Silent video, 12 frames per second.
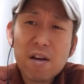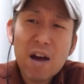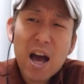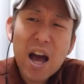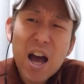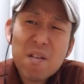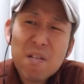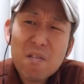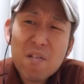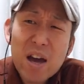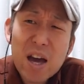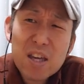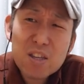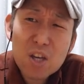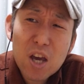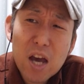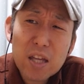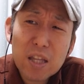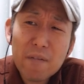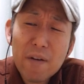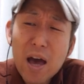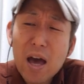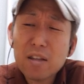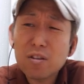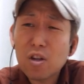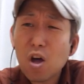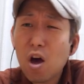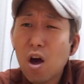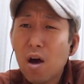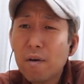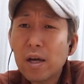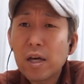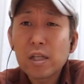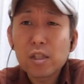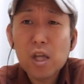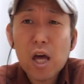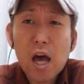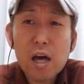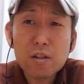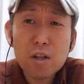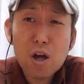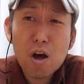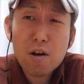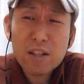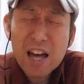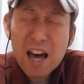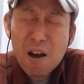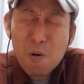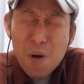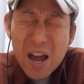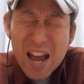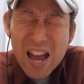I'm a wish on the vessel That's all the way